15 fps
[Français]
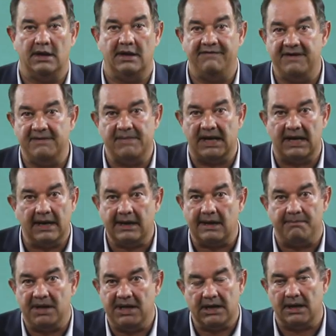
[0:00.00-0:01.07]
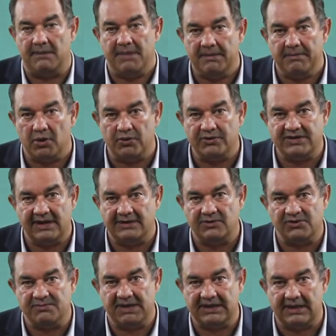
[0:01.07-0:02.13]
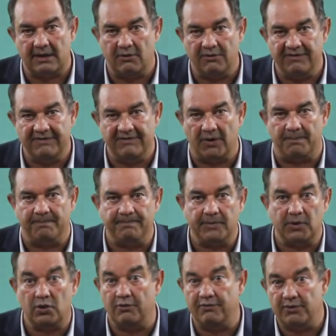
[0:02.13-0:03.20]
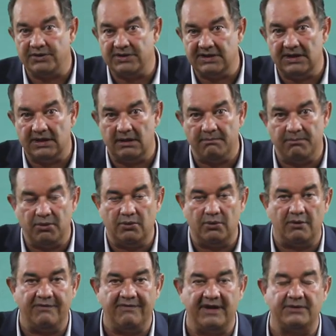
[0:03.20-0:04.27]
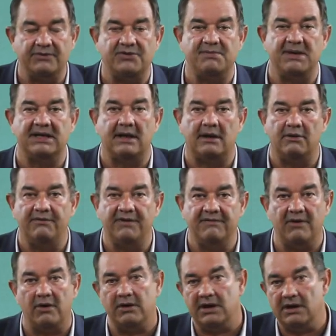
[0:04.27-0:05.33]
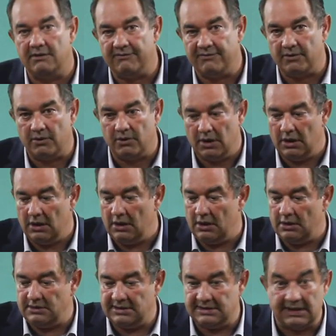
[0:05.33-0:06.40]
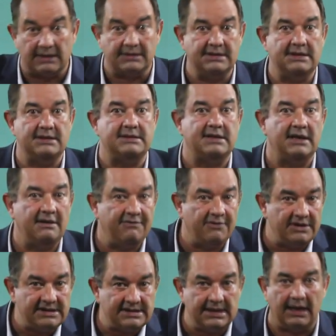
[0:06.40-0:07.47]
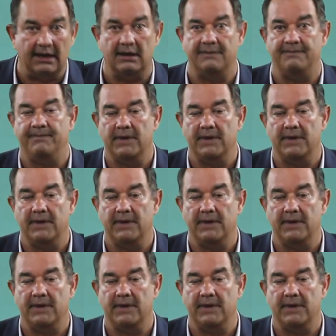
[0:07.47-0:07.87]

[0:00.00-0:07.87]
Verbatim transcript: Et FIMALAC applique la même recette au spectacle vivant. Que faut-il pour faire du spectacle vivant Il faut des artistes et il faut des salles.